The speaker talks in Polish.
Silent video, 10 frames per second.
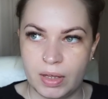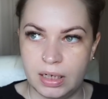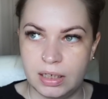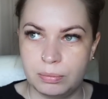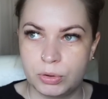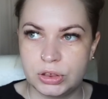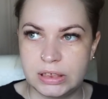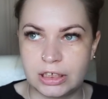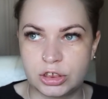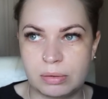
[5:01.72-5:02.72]
e, może nie
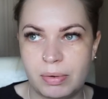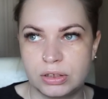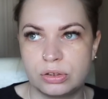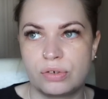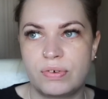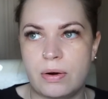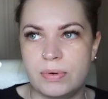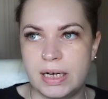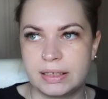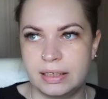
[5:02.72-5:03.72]
jest tak, że tak bardzo
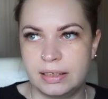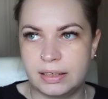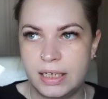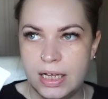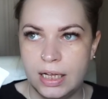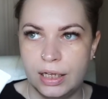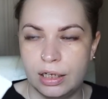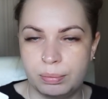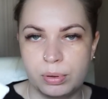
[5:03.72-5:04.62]
trwały jak ten e,